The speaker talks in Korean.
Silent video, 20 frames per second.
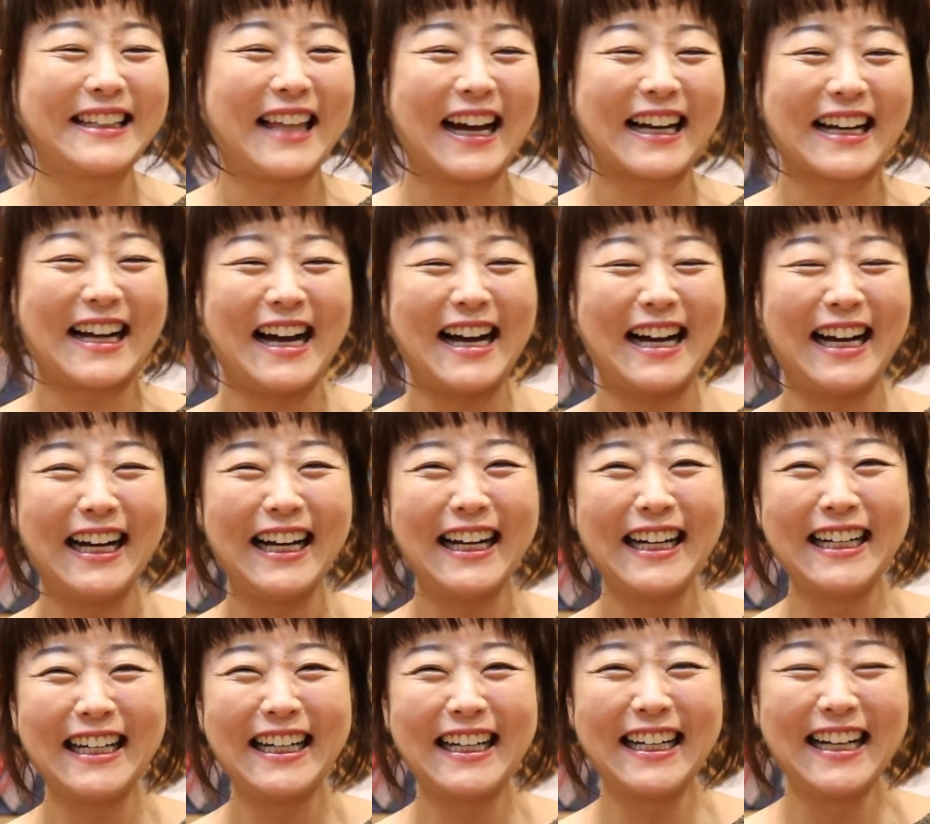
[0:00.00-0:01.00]
이따가
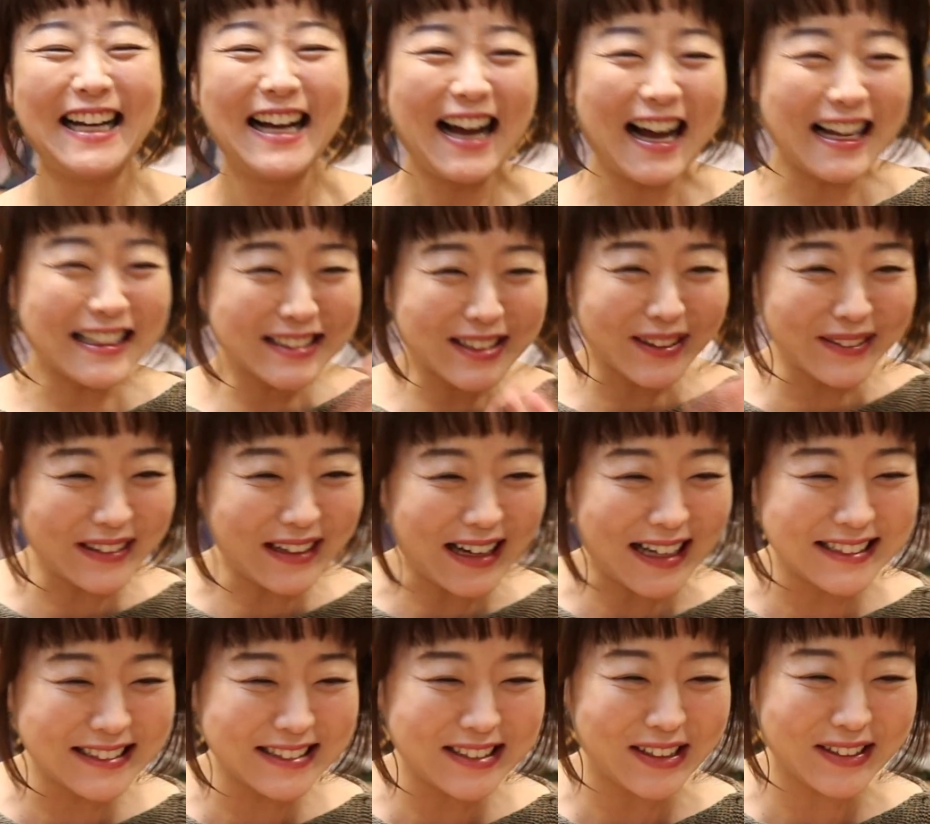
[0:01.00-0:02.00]

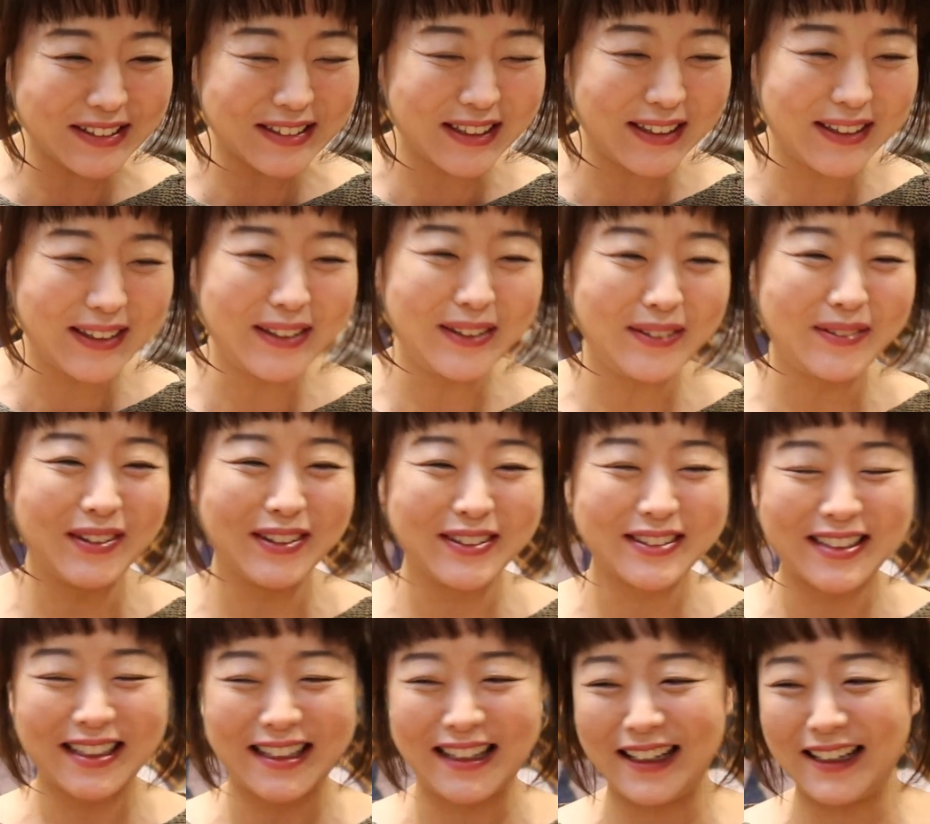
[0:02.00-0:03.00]
저녁 안 드셨어요? 어머,
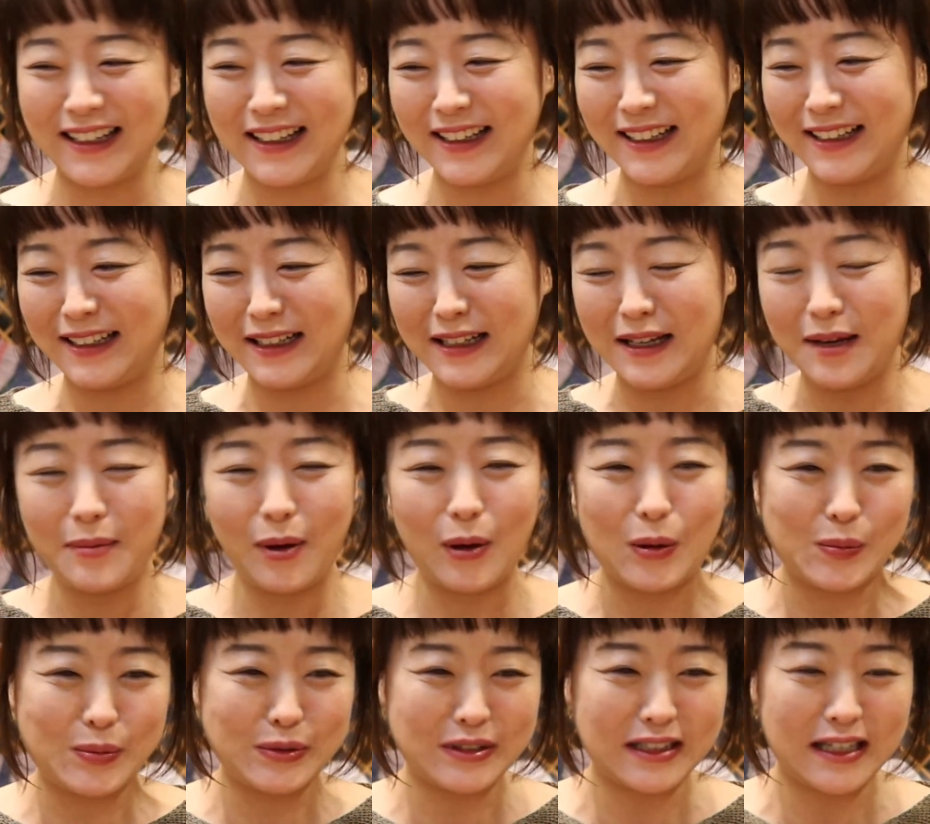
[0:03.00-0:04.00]
어떡해.
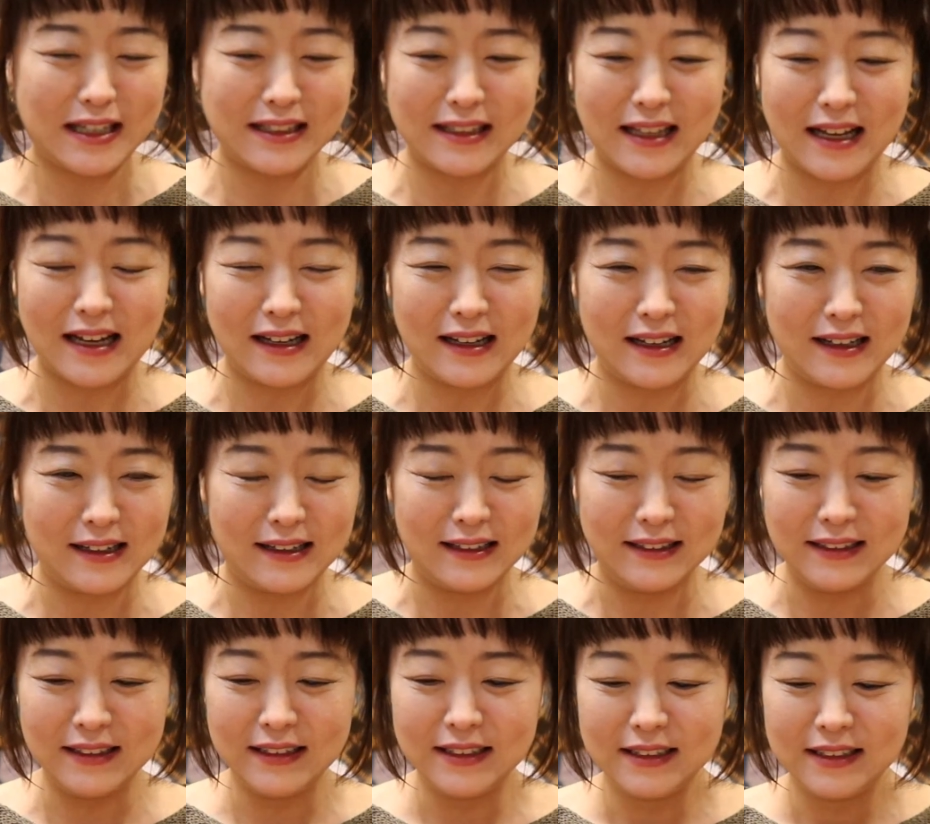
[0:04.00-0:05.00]

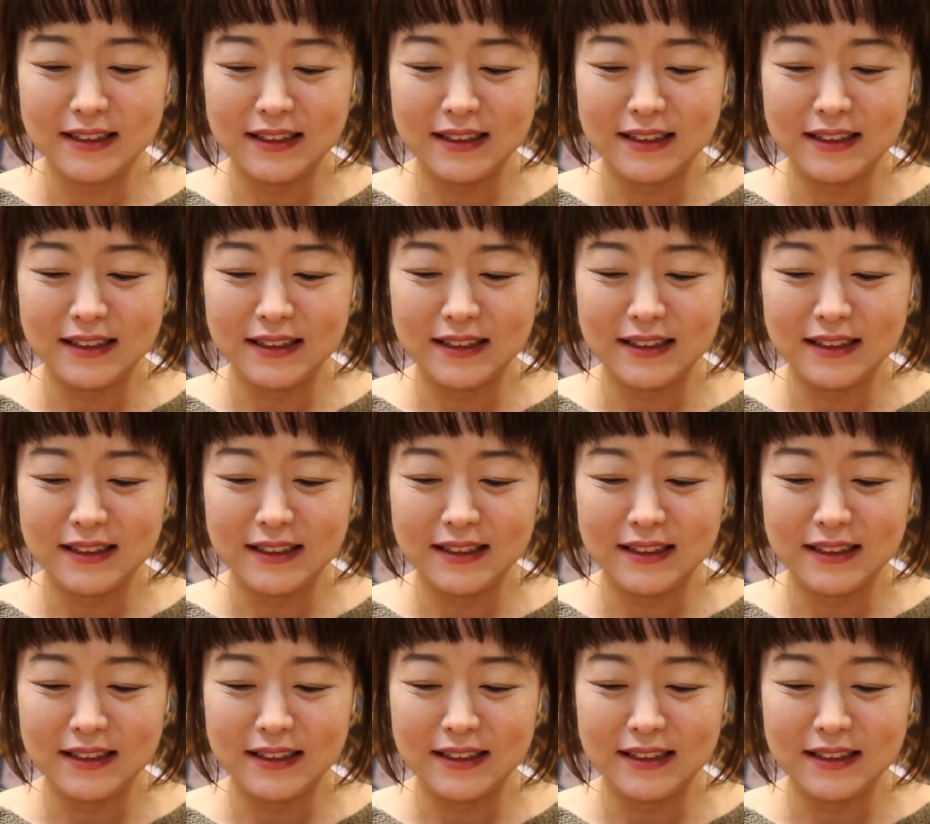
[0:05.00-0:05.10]
배고프시겠다.